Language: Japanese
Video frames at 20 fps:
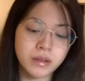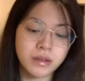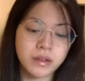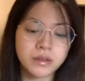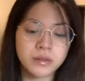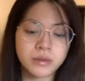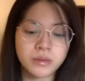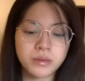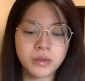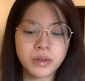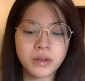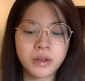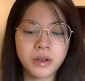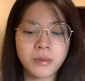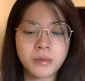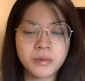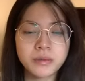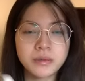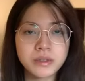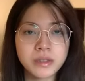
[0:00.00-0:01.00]
あとこれ
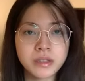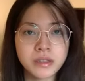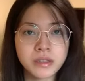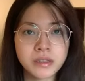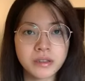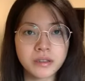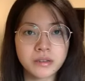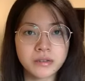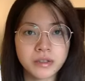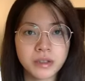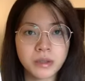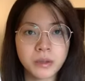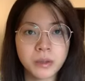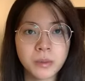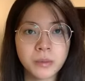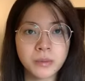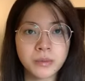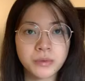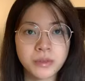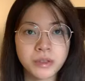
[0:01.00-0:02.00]
レモンティーじゃなくて
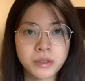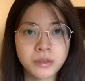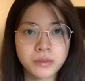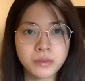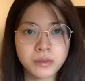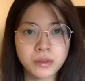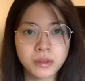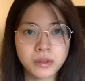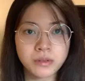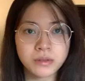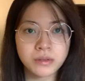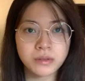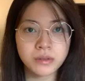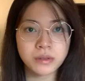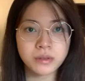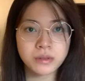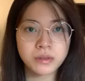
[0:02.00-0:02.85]
レモネードだった